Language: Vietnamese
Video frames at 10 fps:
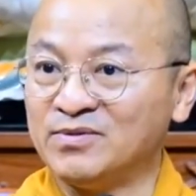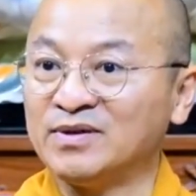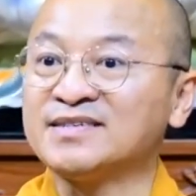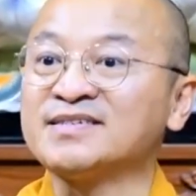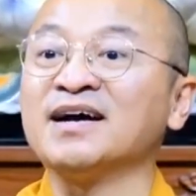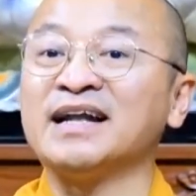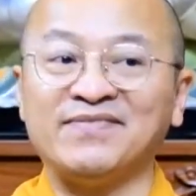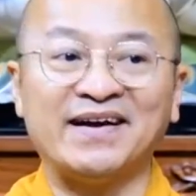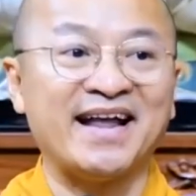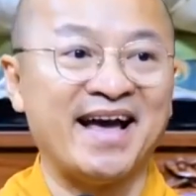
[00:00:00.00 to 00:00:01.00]
hoặc là sợ
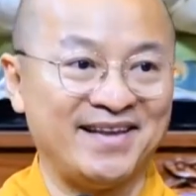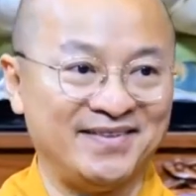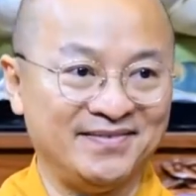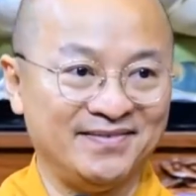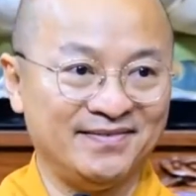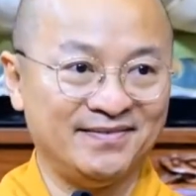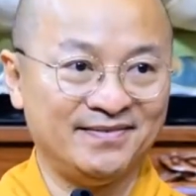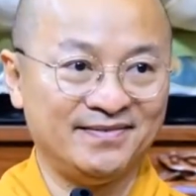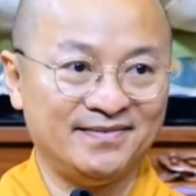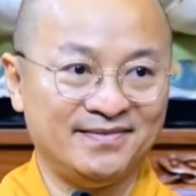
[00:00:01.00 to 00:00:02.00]
đặt vấn đề,
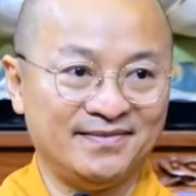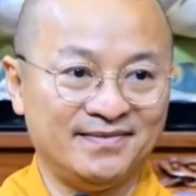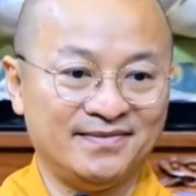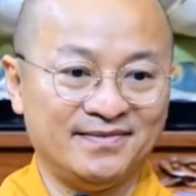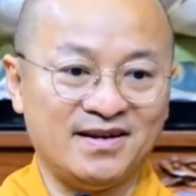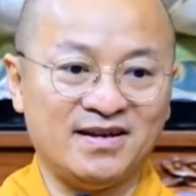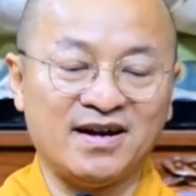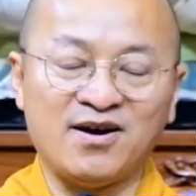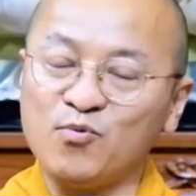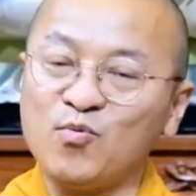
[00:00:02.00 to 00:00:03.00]
hay
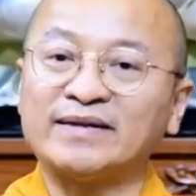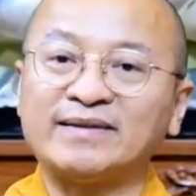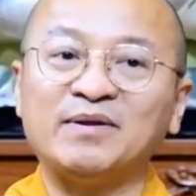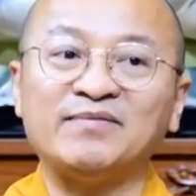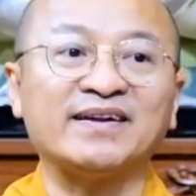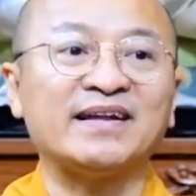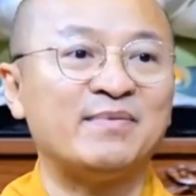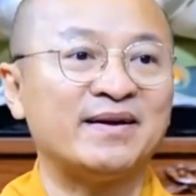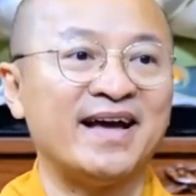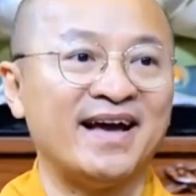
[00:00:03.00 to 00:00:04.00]
là không quan tâm đến việc
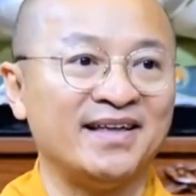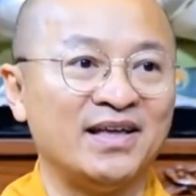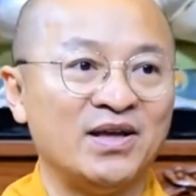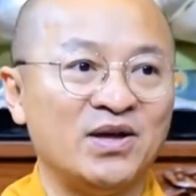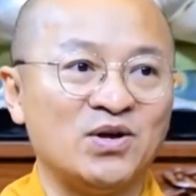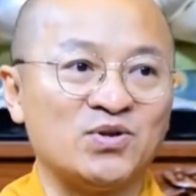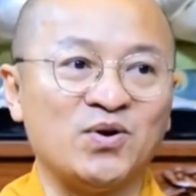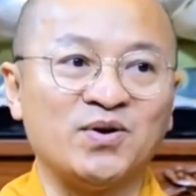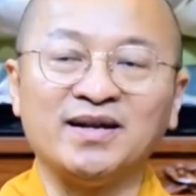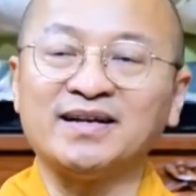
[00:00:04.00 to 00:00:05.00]
đặt vấn đề.
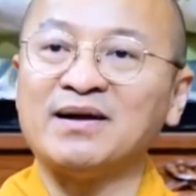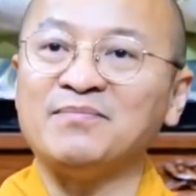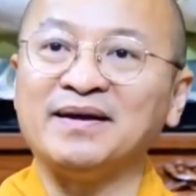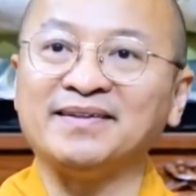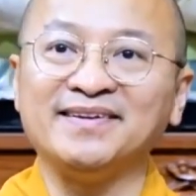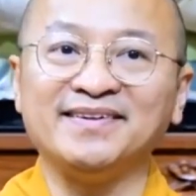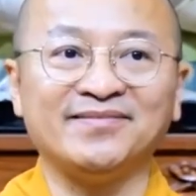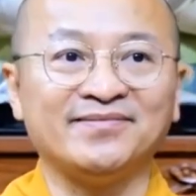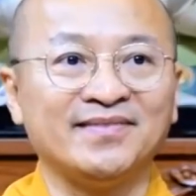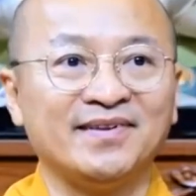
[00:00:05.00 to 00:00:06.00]
Cho nên các mê tín
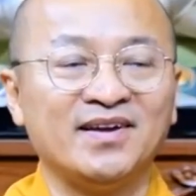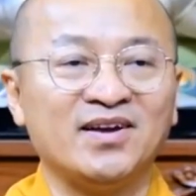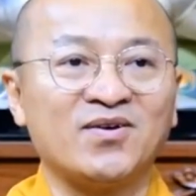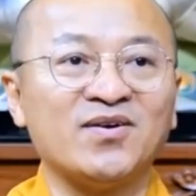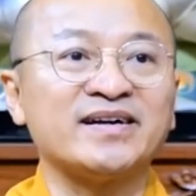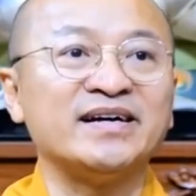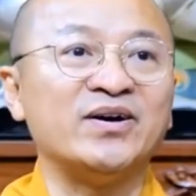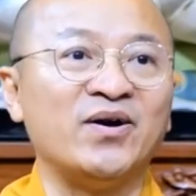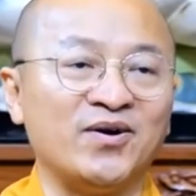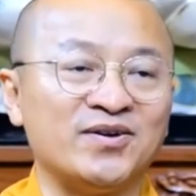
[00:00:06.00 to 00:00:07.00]
đó, có
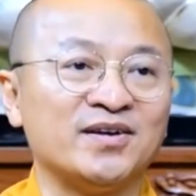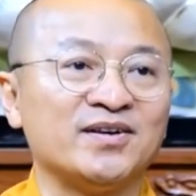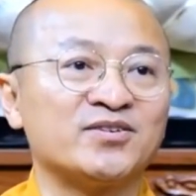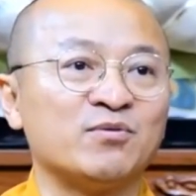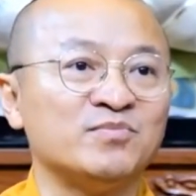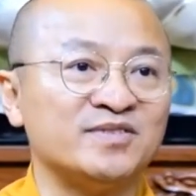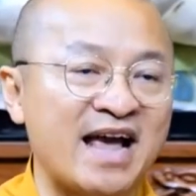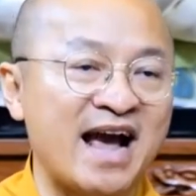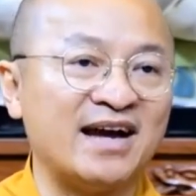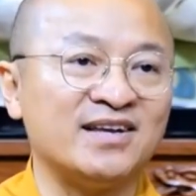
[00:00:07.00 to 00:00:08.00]
cơ hội sống
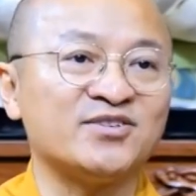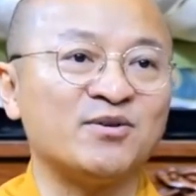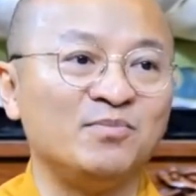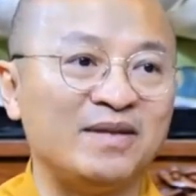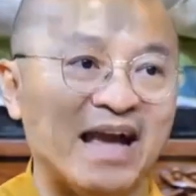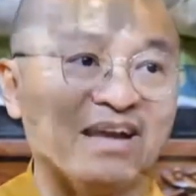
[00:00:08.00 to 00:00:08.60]
dài, sống